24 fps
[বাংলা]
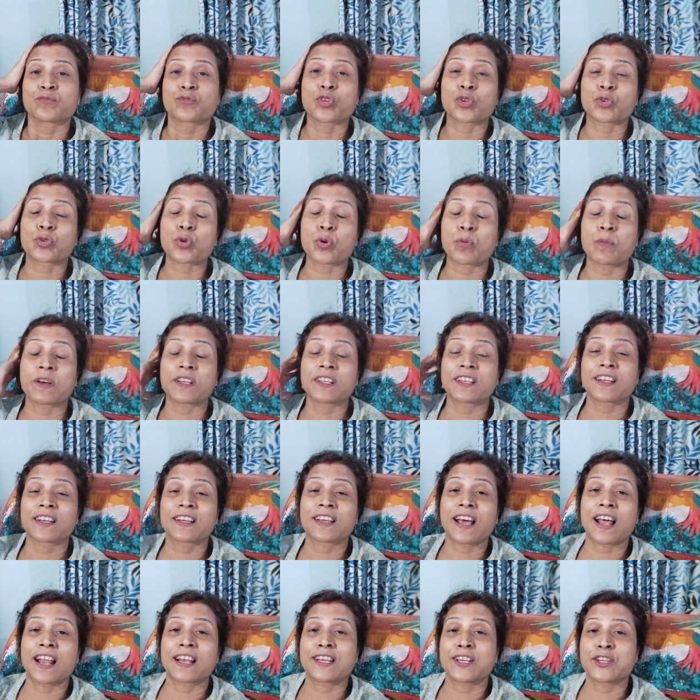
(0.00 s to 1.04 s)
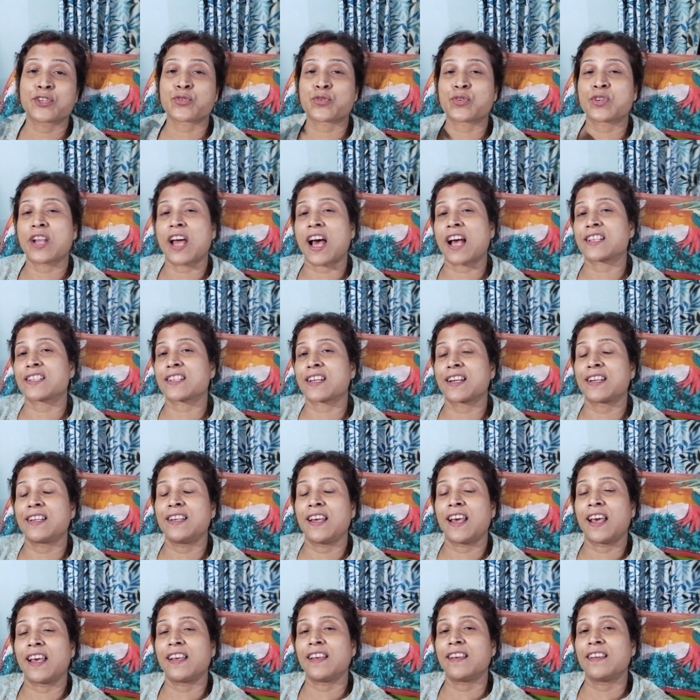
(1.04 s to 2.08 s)
তো তোমাদেরকে আর কিছু না
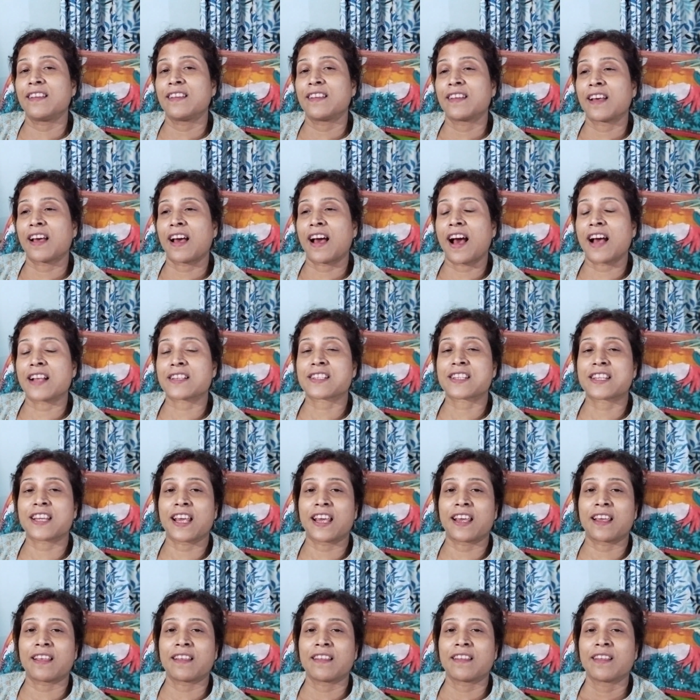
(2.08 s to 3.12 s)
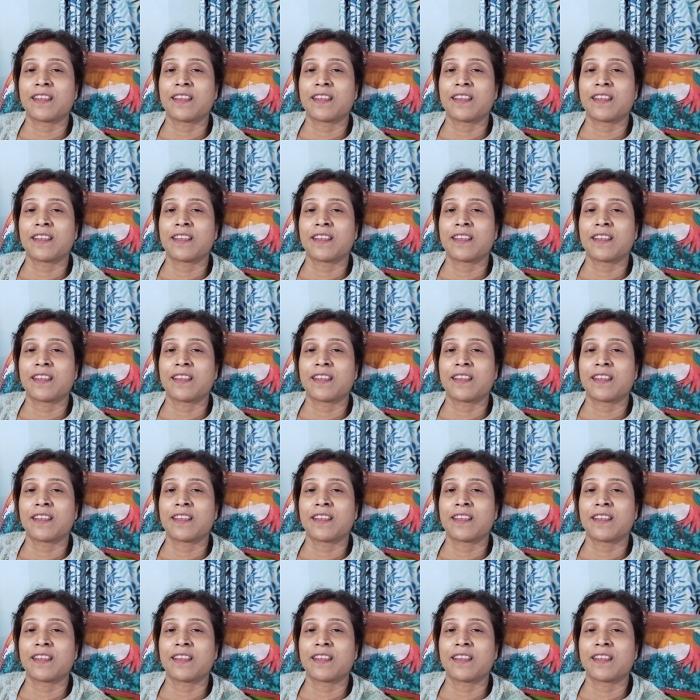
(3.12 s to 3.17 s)
জানিয়েই আজকে